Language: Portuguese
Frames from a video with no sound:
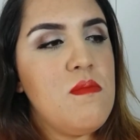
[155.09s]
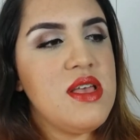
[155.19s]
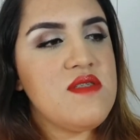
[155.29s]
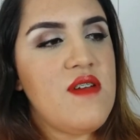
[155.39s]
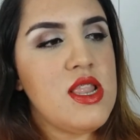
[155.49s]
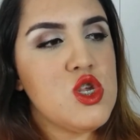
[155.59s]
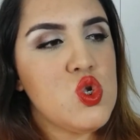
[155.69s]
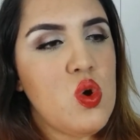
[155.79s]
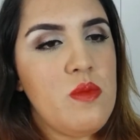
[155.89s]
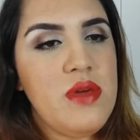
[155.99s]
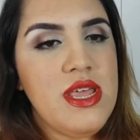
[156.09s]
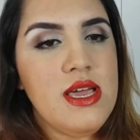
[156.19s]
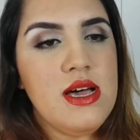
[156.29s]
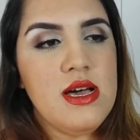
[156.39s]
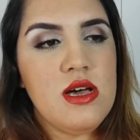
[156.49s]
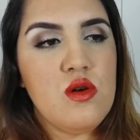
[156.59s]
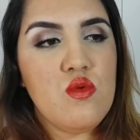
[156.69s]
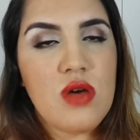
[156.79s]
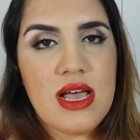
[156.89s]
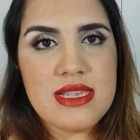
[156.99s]
mas fala sobre
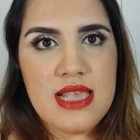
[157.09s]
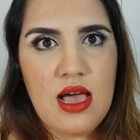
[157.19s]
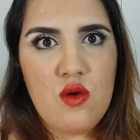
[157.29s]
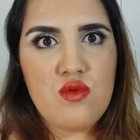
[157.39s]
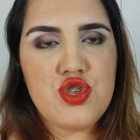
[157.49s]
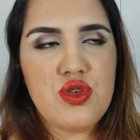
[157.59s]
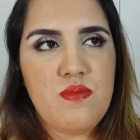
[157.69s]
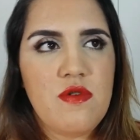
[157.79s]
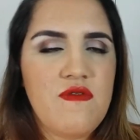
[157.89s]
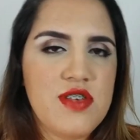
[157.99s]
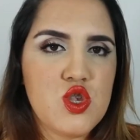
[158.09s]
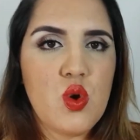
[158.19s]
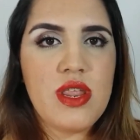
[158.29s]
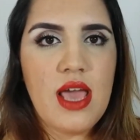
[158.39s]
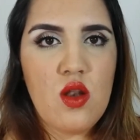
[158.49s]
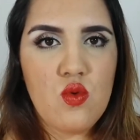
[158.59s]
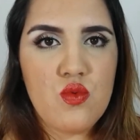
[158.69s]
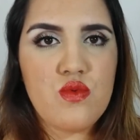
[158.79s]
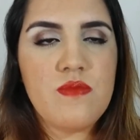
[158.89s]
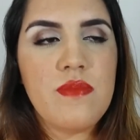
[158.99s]
uh, um casal de professor e
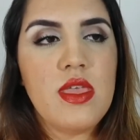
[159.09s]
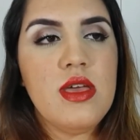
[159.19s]
aluno